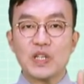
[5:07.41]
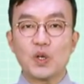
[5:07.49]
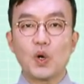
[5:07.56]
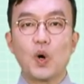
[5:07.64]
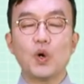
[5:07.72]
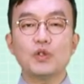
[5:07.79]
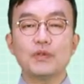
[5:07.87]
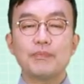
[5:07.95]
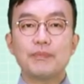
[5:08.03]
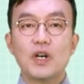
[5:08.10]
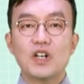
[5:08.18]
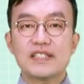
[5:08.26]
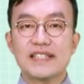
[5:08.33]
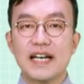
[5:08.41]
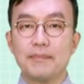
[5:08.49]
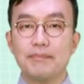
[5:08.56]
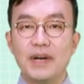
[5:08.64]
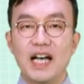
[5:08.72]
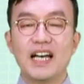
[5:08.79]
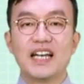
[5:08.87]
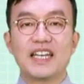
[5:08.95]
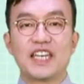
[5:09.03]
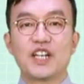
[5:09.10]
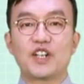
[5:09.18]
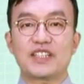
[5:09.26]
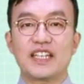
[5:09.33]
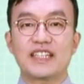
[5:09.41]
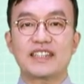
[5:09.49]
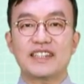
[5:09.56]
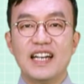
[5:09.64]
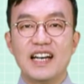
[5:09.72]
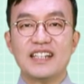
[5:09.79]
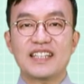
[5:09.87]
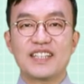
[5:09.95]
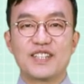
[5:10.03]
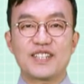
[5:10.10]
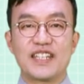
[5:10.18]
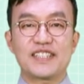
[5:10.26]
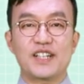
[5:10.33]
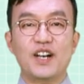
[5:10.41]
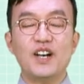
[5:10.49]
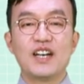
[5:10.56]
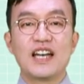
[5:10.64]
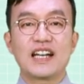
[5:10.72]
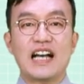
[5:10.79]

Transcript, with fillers: 요, 명사, 마 이렇게 딱 기억해서